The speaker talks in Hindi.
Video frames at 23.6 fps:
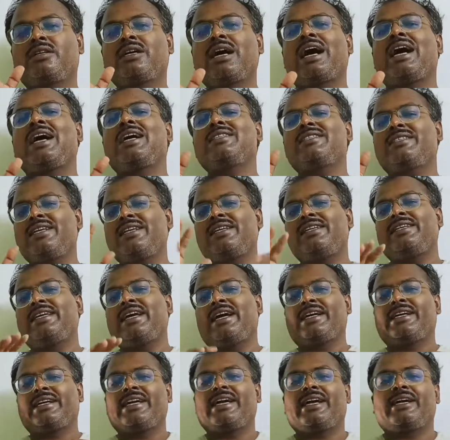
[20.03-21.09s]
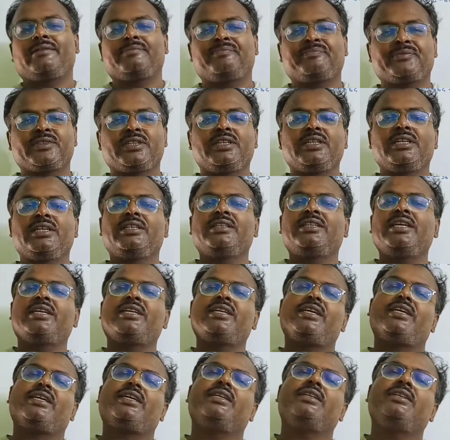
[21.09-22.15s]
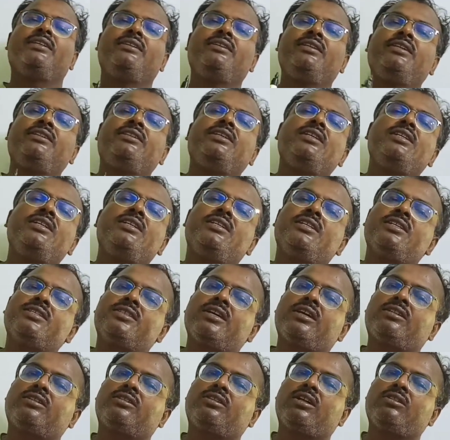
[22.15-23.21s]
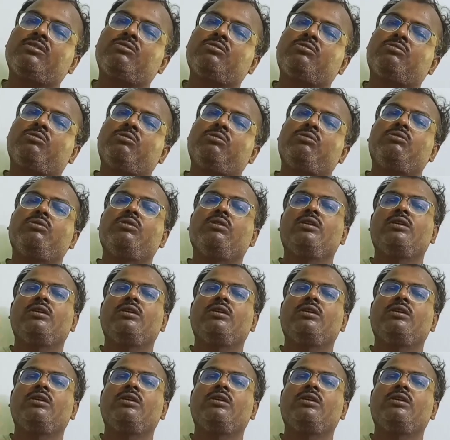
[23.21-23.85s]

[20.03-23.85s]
कहाँ से लिया गया है देखिए नीति निर्देशक तत्व को